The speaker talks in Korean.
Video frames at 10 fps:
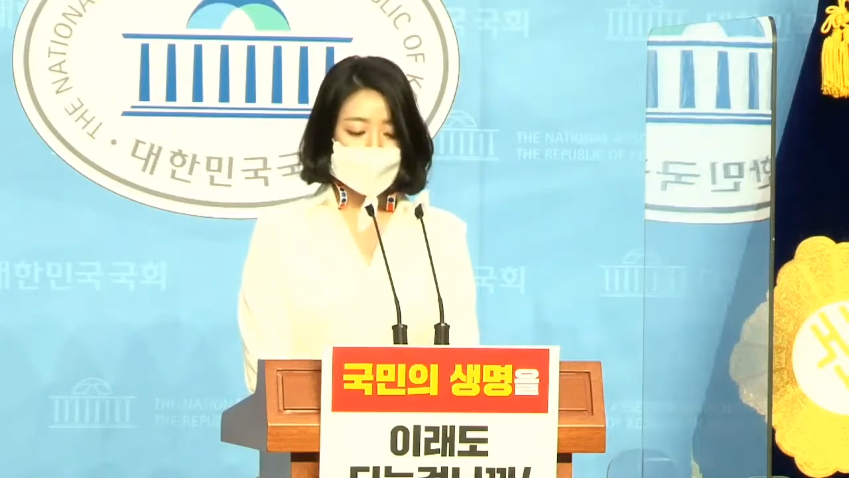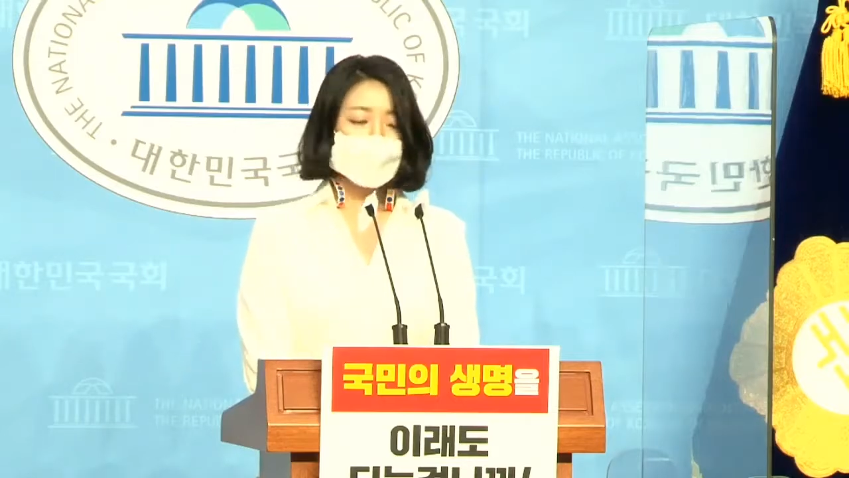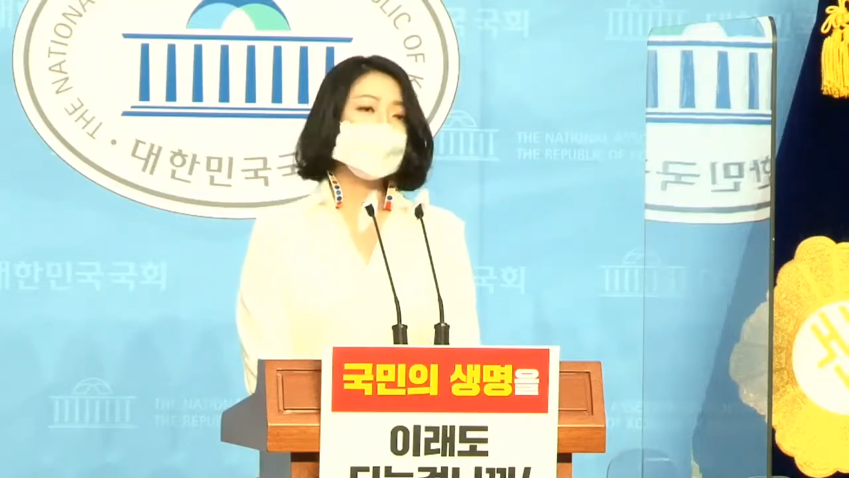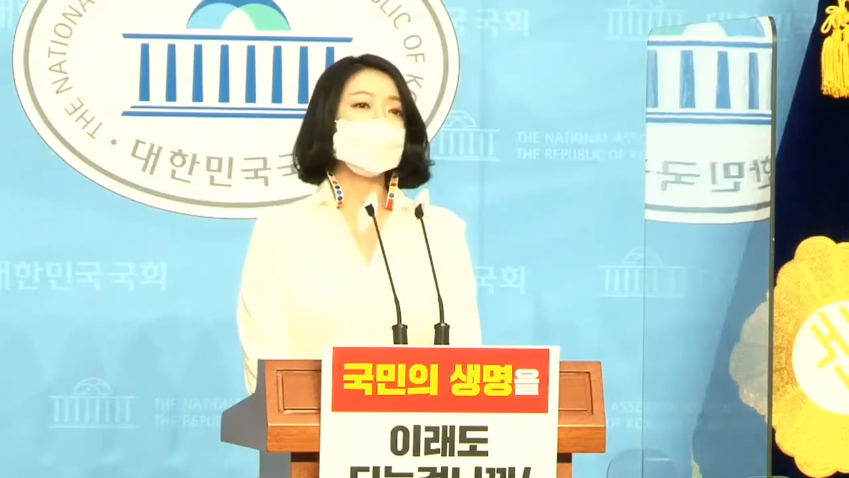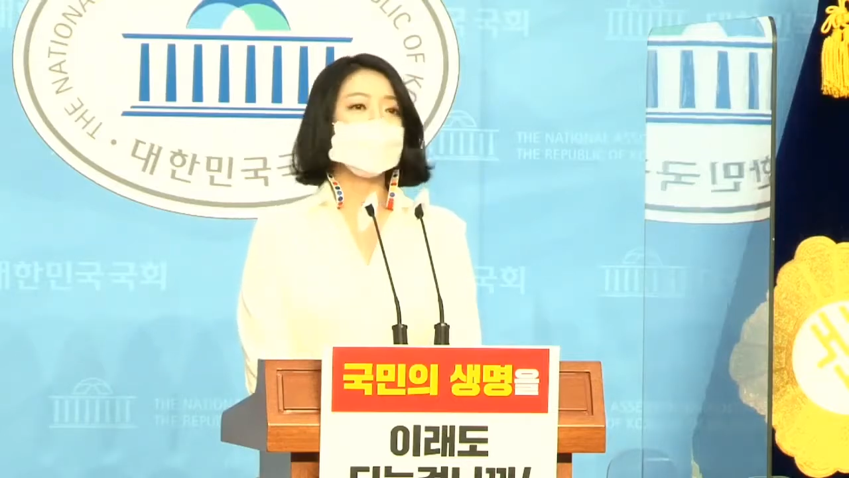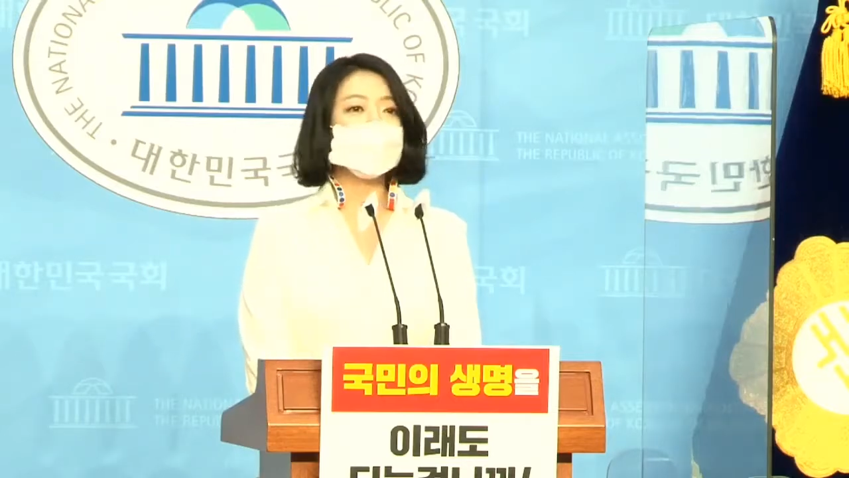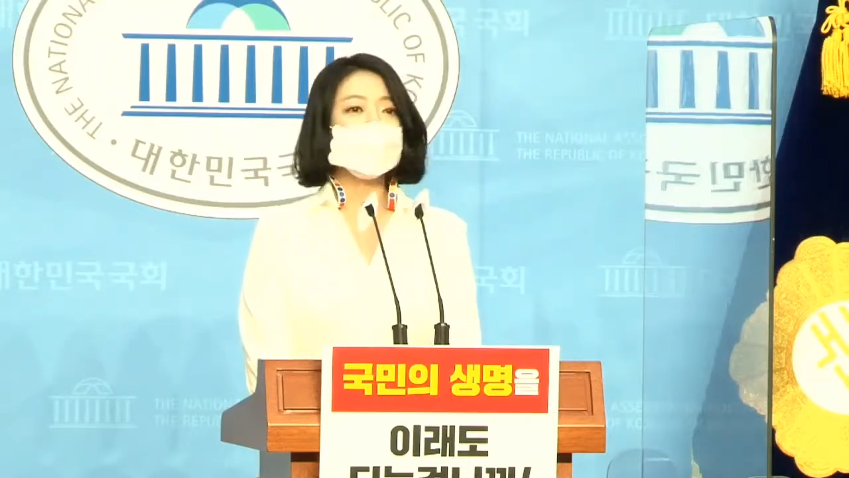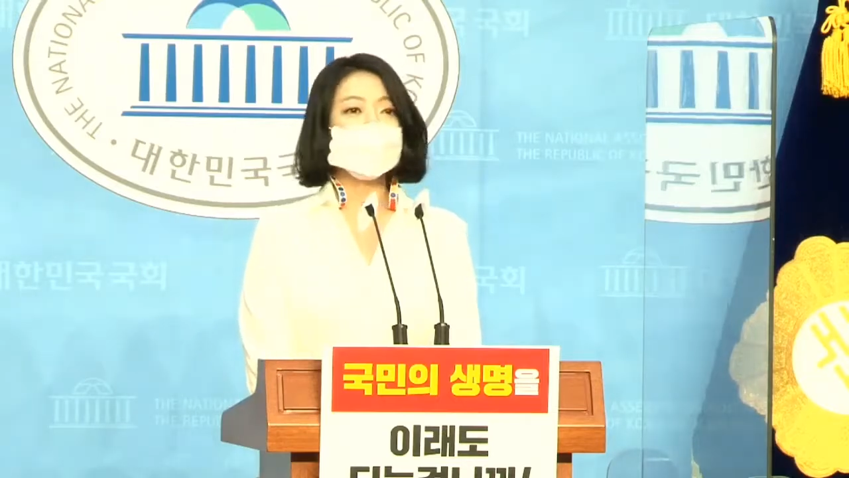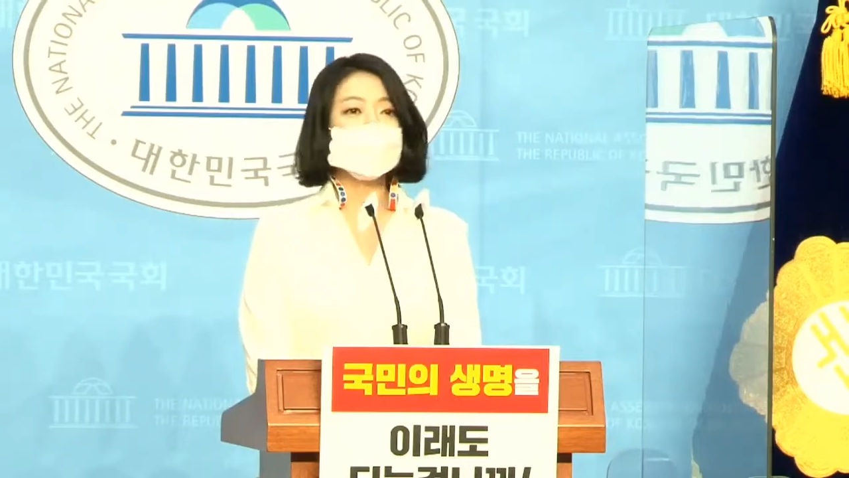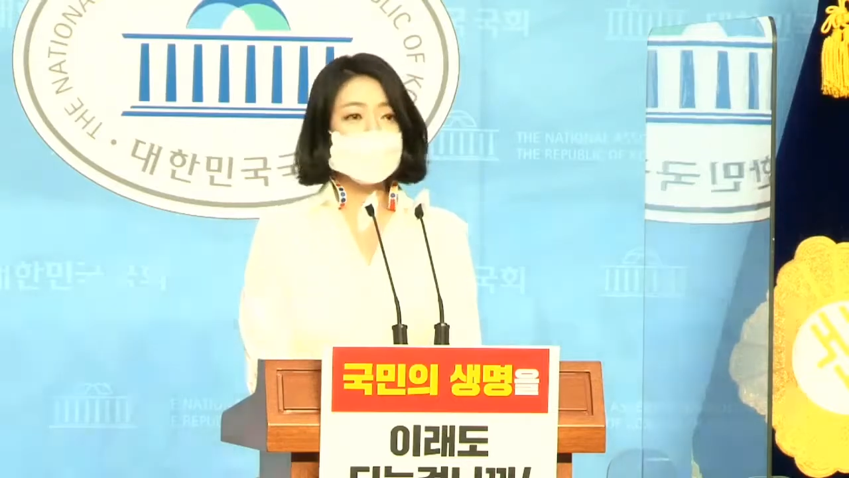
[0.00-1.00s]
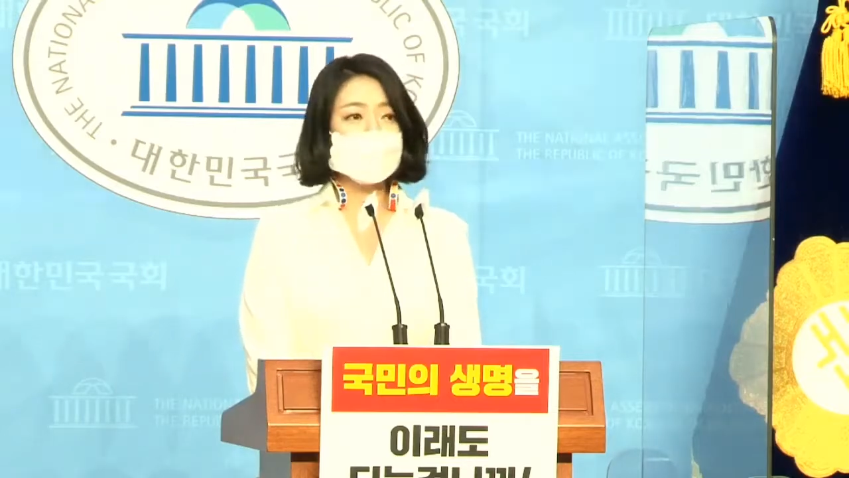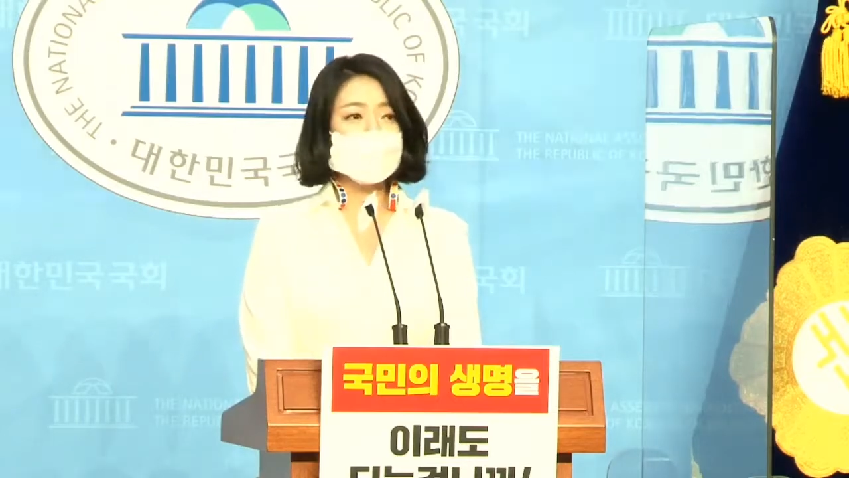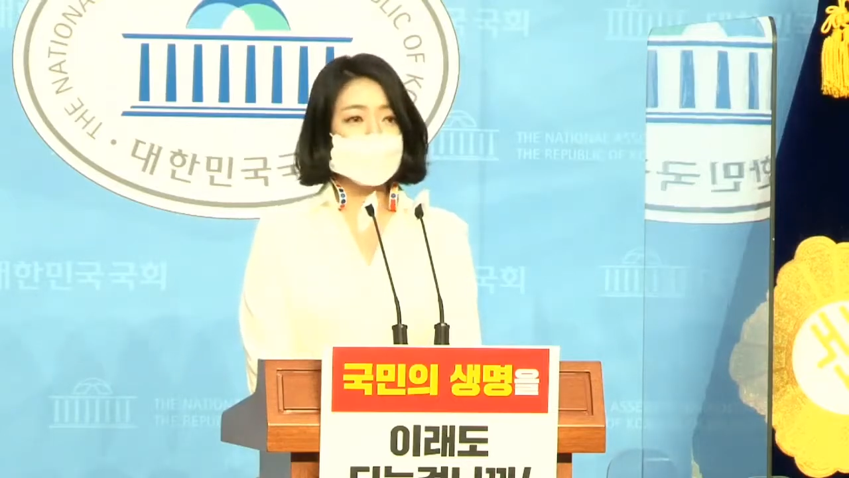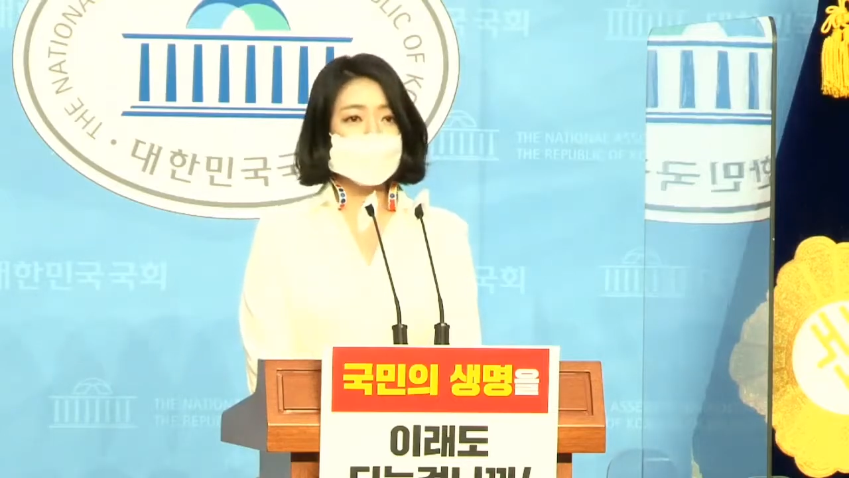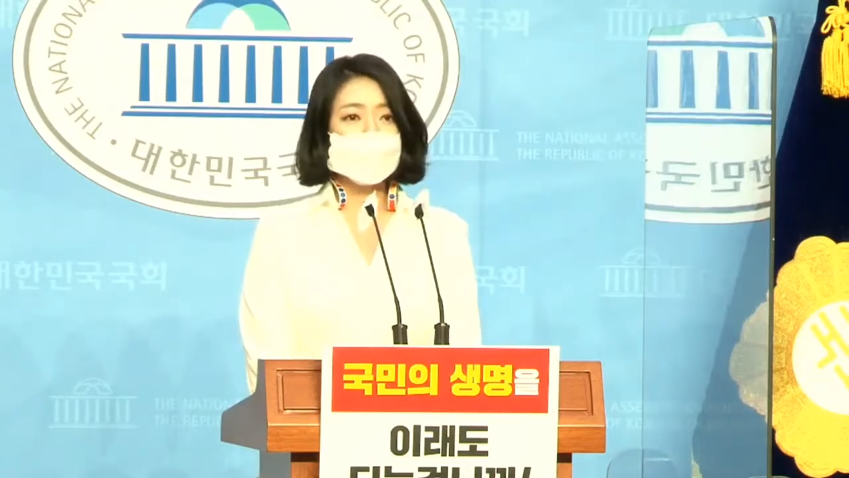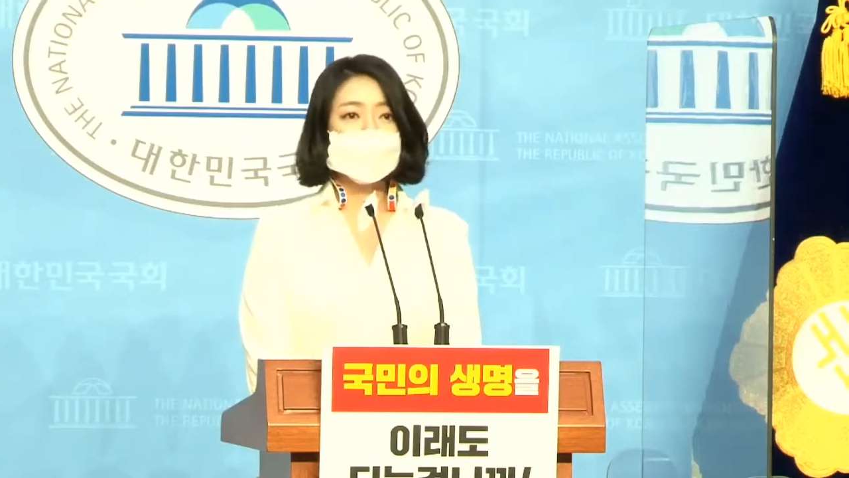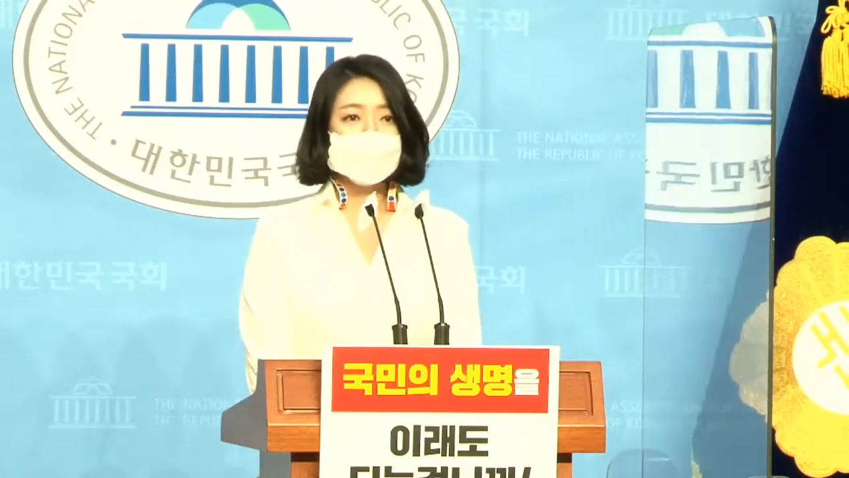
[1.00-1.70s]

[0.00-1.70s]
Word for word: 사건의 내막이